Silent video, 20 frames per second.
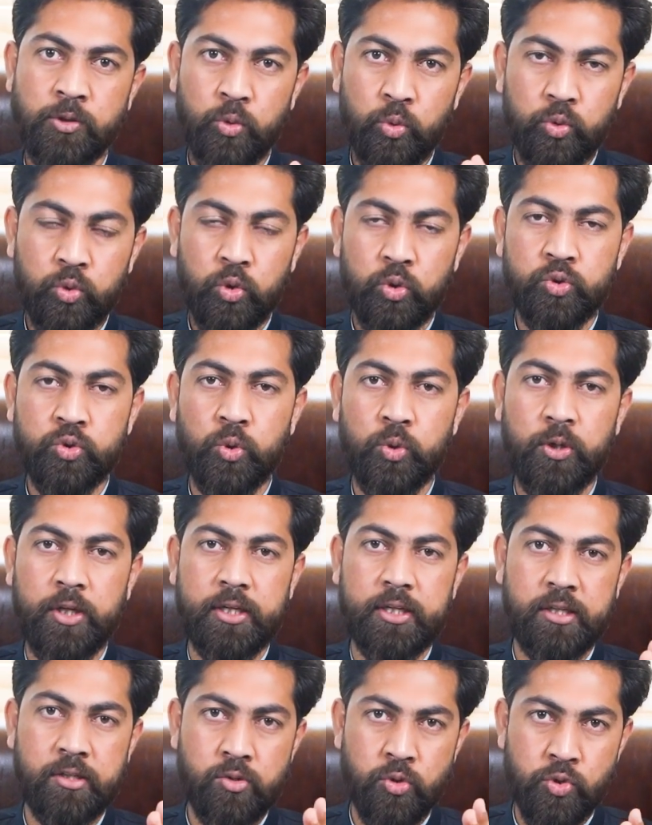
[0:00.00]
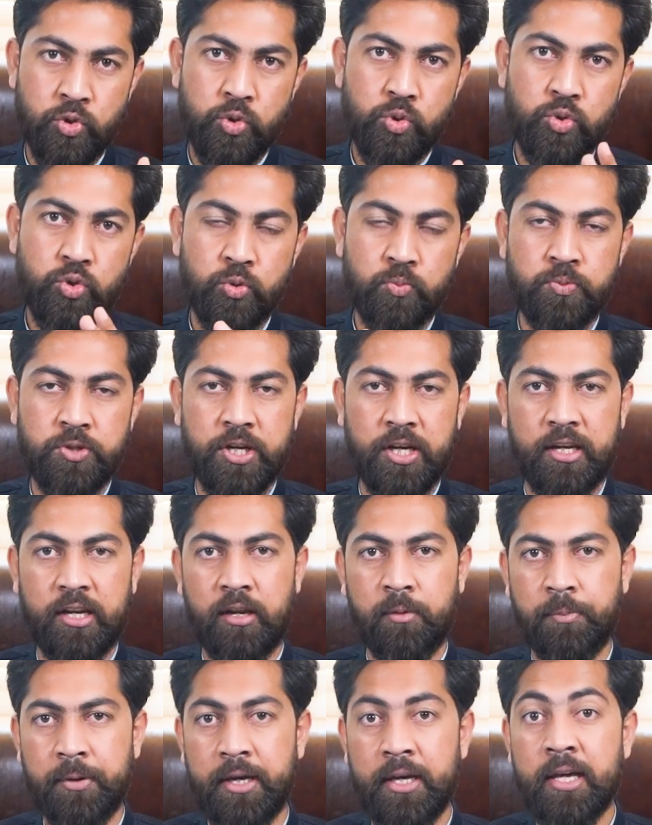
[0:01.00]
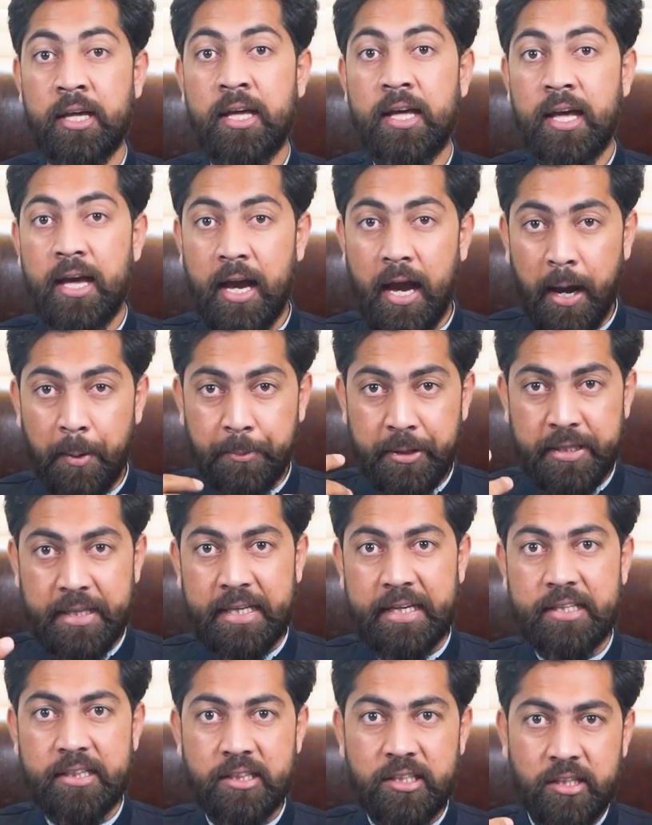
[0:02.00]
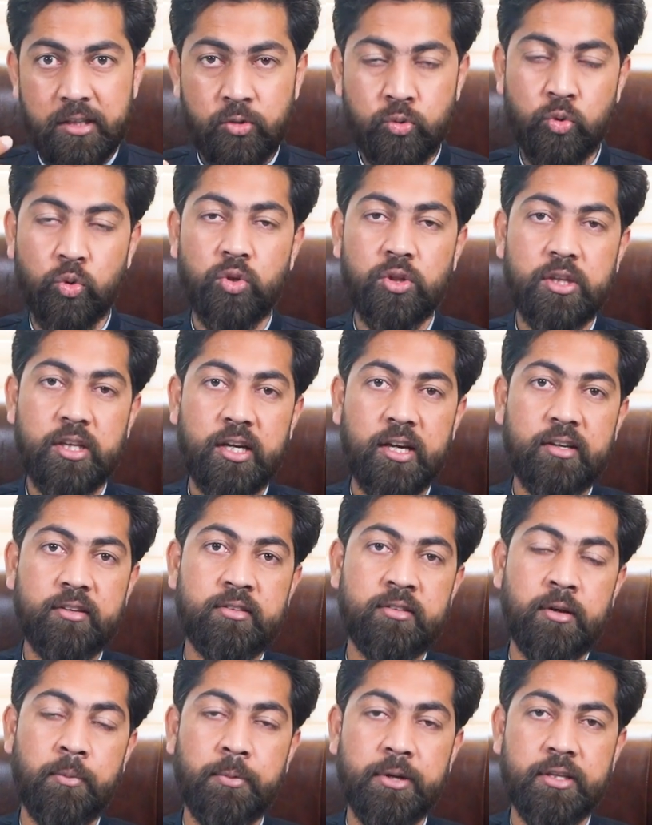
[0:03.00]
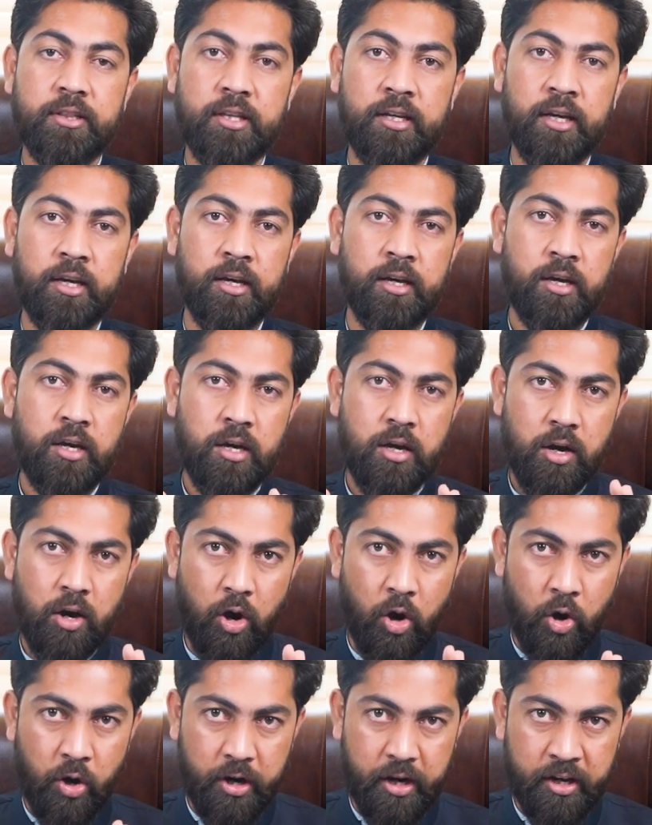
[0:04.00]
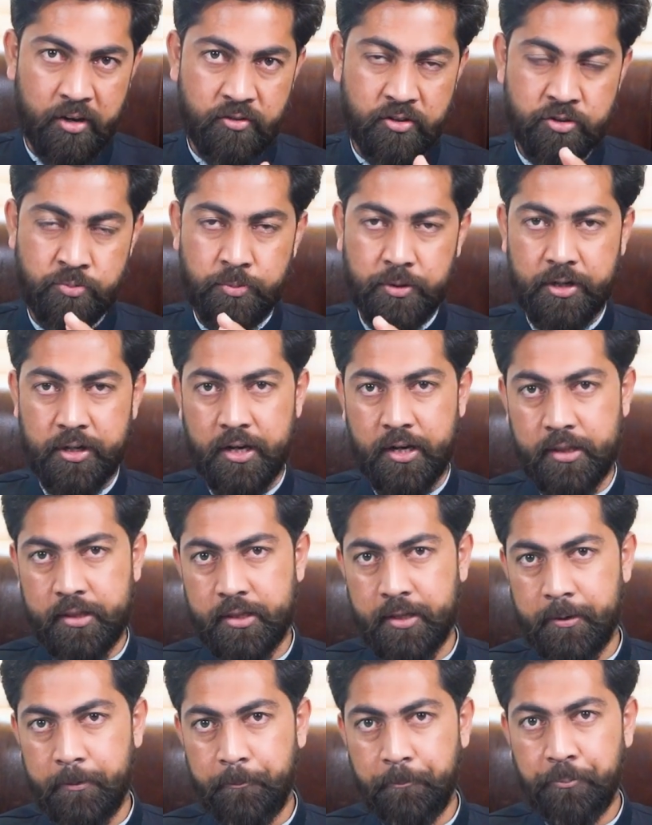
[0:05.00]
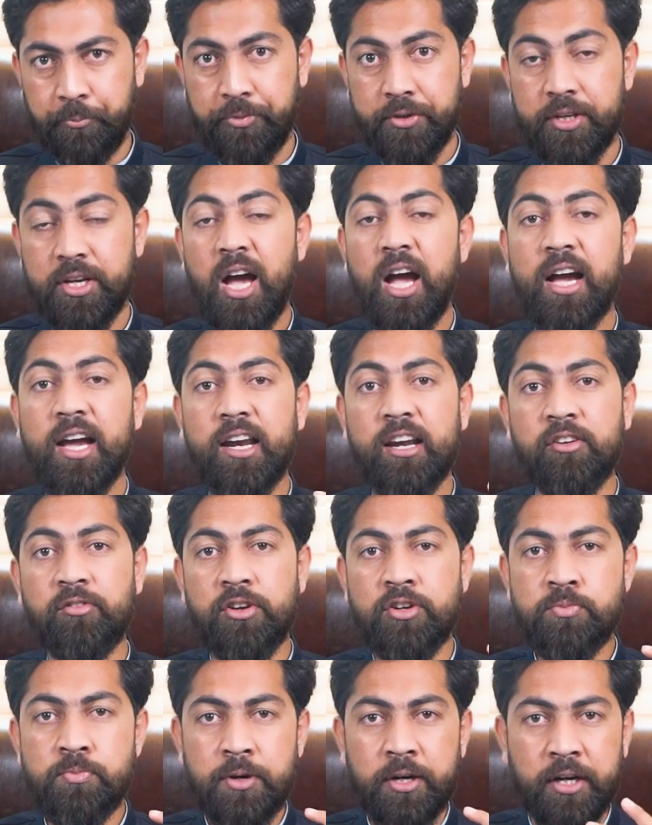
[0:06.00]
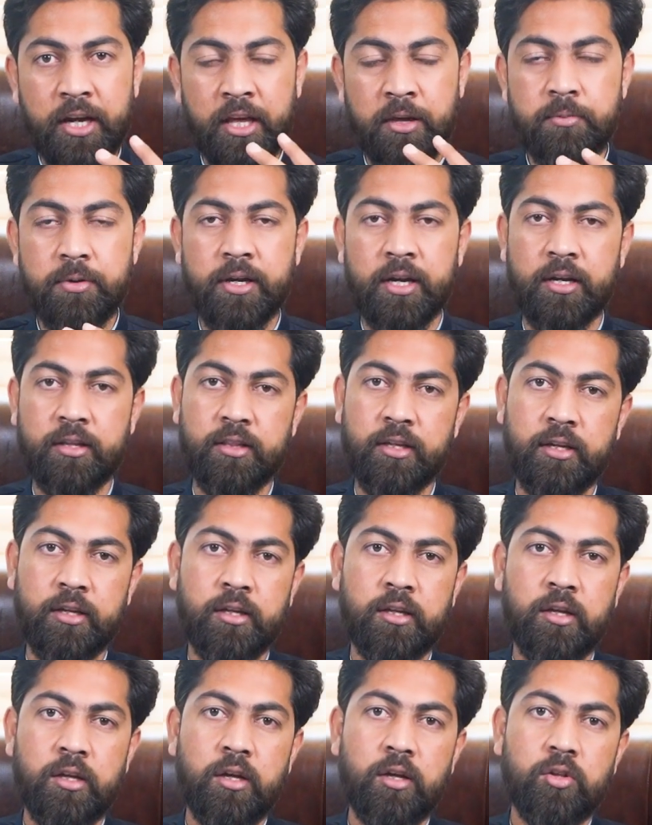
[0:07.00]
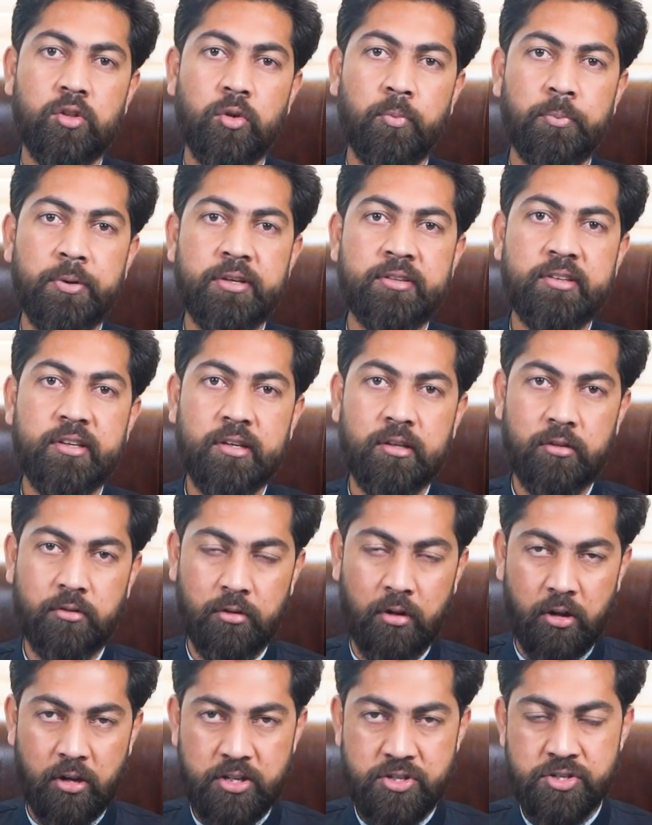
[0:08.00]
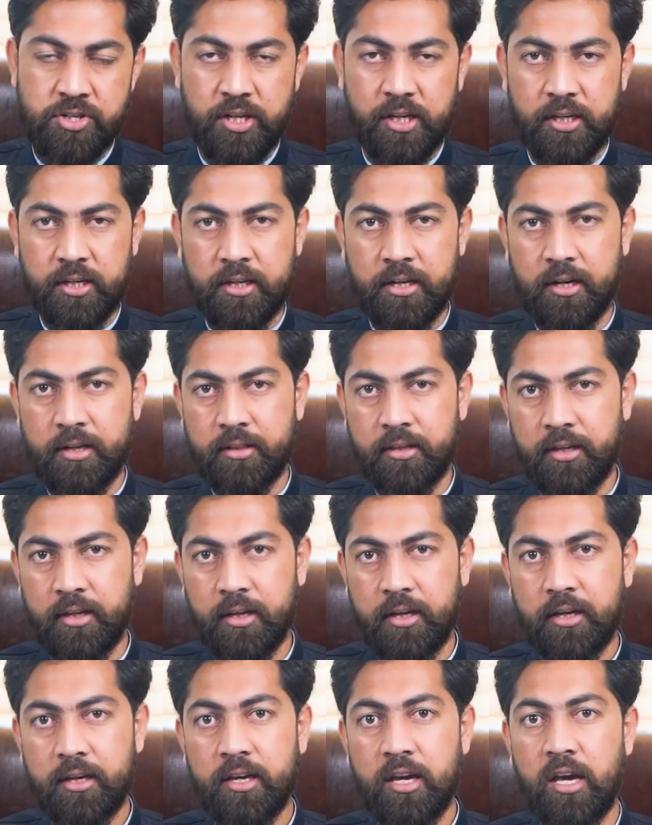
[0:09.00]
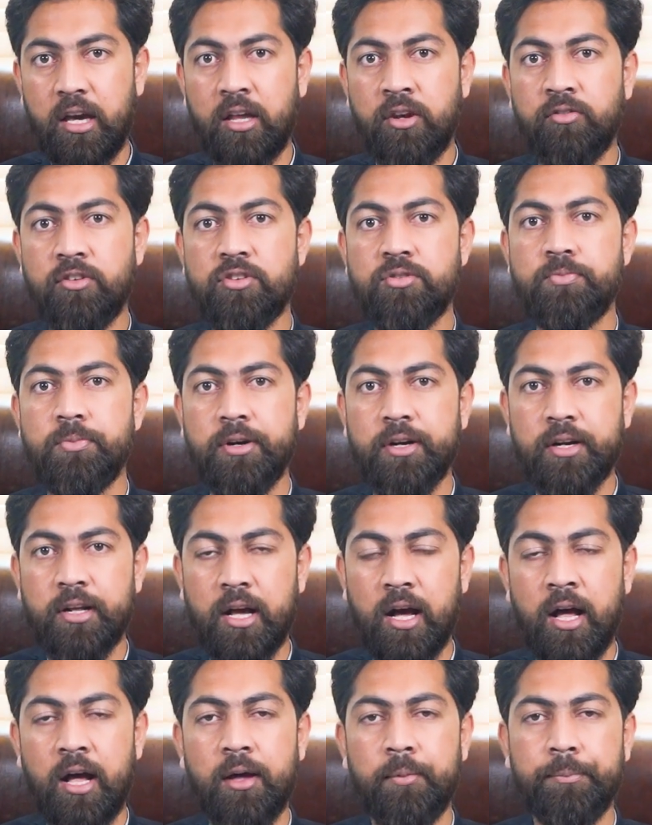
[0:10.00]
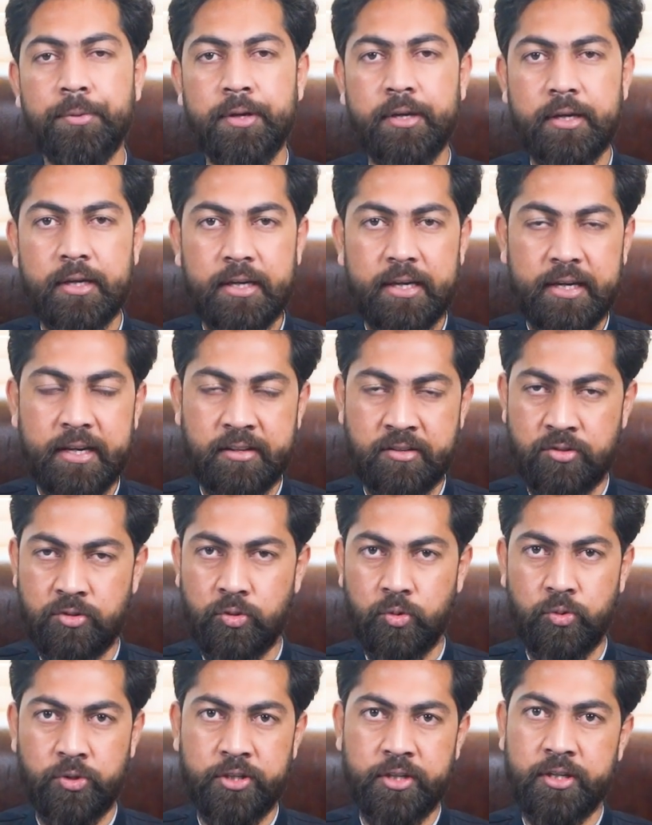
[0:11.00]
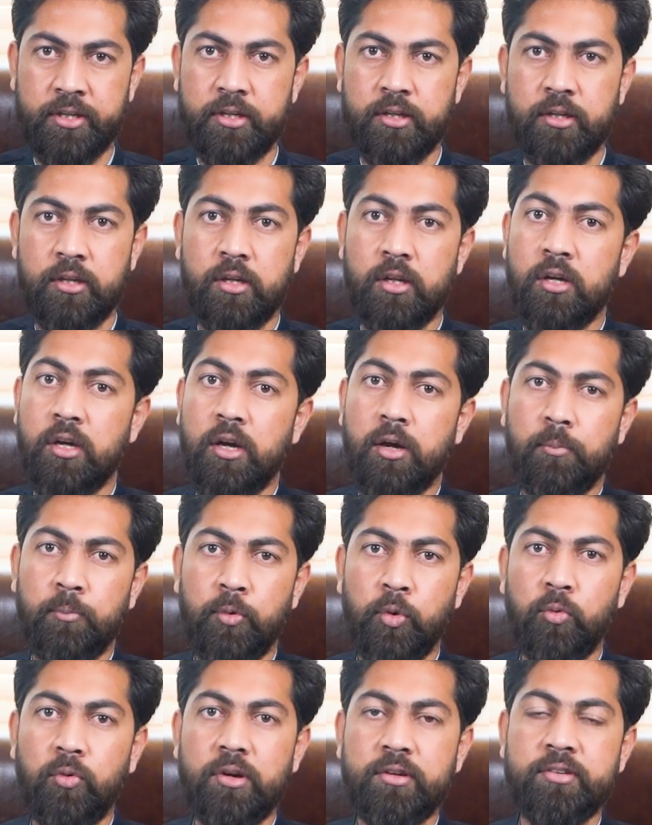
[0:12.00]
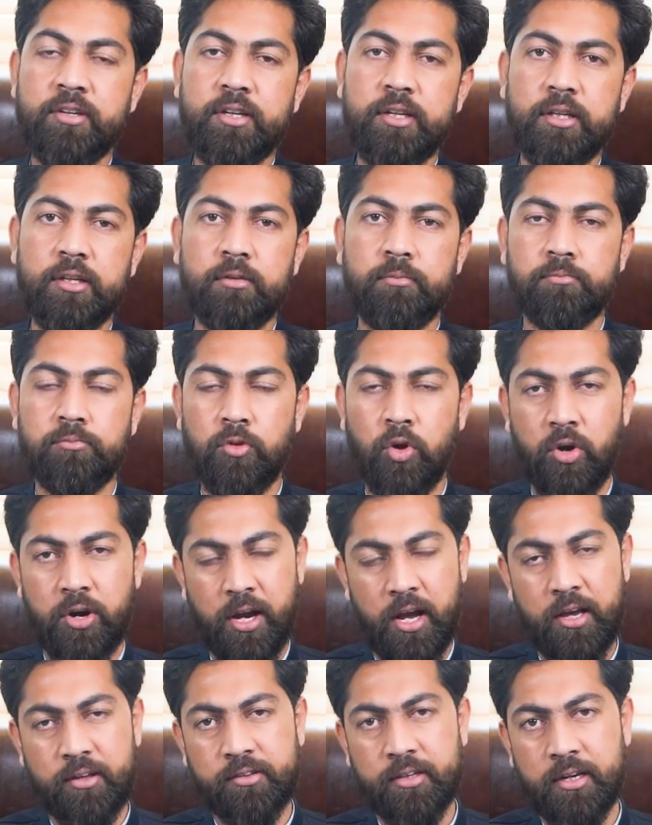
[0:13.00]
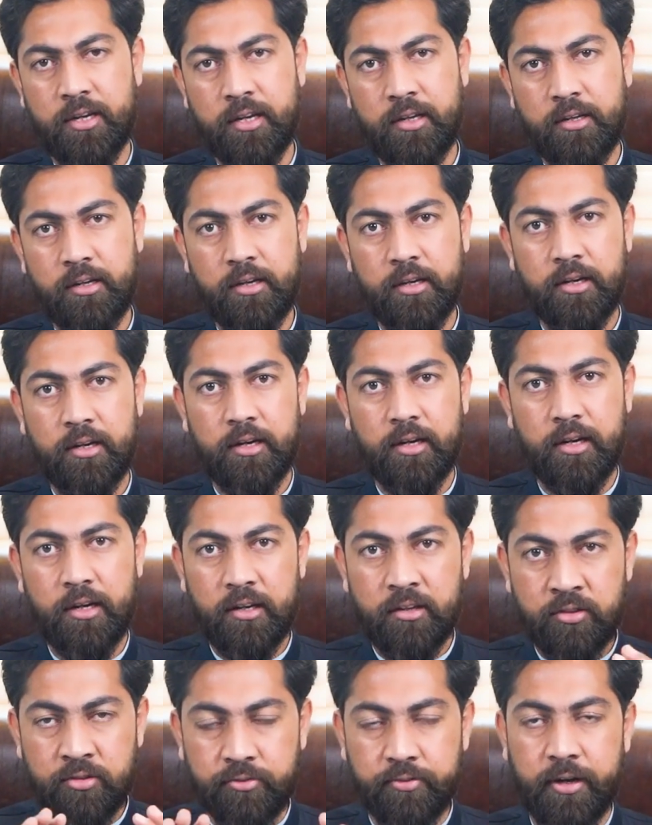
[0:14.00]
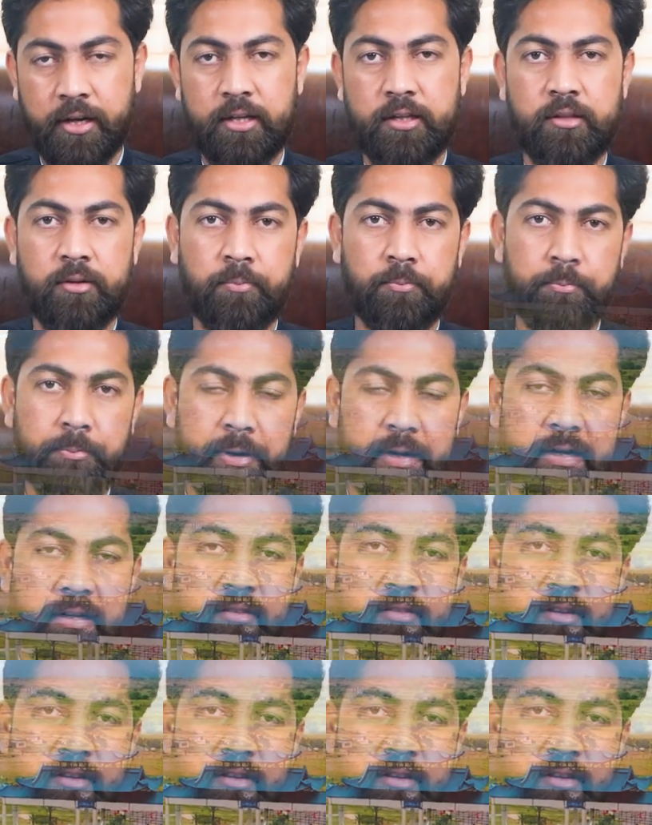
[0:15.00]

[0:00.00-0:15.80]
उन दोस्तों के लिए जो यूट्यूब चैनल पे हमें देखते हैं सुनते हैं समझते हैं और इन्वेस्टमेंट करते हैं या अगर इन्वेस्टमेंट नहीं भी करते तो बेसिक नॉलेज गेन करते हैं कि इन्वेस्टमेंट कहाँ पे कैसी हो रही है ब्लू वर्ल्ड सिटी दौर हाजिर का इस वक्त पिंडी